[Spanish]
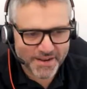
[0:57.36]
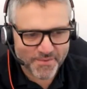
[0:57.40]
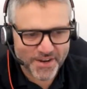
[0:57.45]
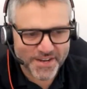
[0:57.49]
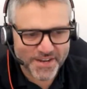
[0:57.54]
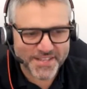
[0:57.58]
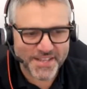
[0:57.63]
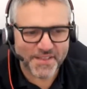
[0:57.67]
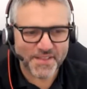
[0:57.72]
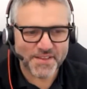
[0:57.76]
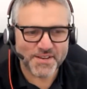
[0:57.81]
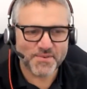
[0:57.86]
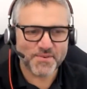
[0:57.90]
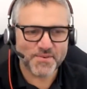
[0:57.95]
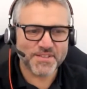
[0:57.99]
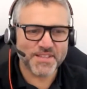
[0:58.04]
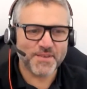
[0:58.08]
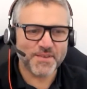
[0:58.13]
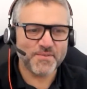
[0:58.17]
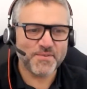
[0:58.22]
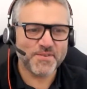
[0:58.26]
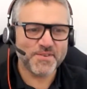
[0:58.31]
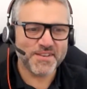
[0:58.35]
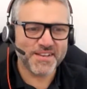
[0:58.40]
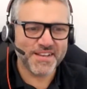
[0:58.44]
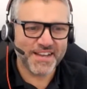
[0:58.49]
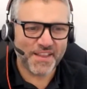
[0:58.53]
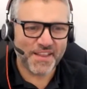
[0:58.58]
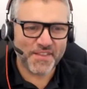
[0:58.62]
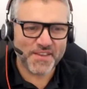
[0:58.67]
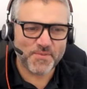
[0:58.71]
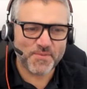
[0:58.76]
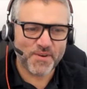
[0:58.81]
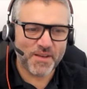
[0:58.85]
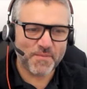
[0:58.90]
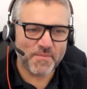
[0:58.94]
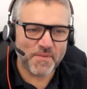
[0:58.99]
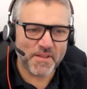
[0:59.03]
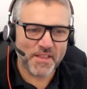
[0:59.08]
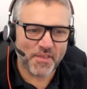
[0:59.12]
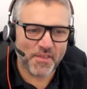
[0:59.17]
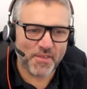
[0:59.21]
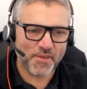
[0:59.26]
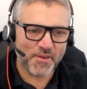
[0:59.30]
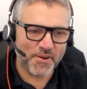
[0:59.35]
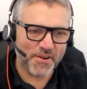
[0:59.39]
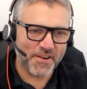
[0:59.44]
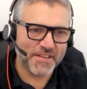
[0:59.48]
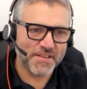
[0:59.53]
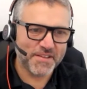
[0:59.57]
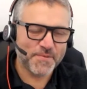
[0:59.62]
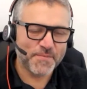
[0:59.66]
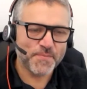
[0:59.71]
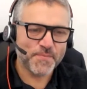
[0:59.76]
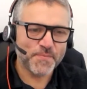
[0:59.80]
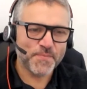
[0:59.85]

Buenas tardes, ¿cómo estamos? Gracias por la invitación. Al